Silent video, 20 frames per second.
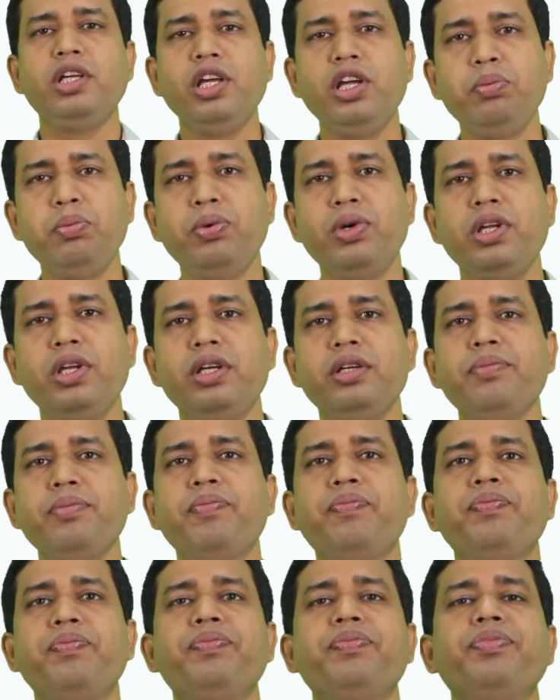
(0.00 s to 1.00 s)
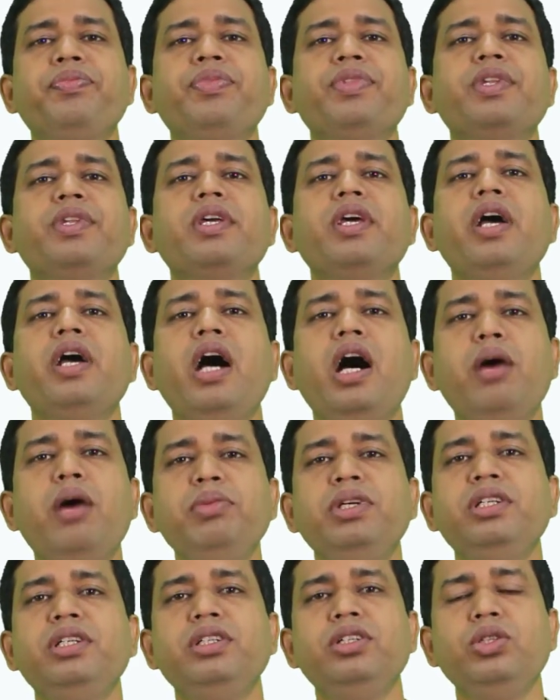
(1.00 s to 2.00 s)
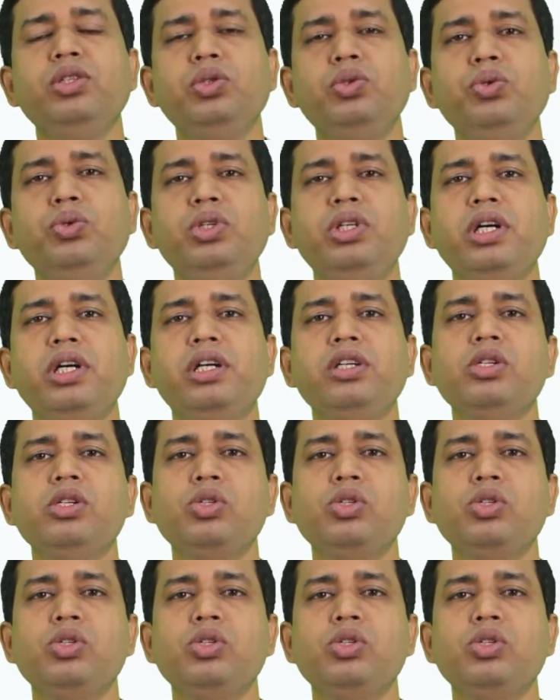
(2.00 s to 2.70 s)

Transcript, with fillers: এরপরে আমি দুইটা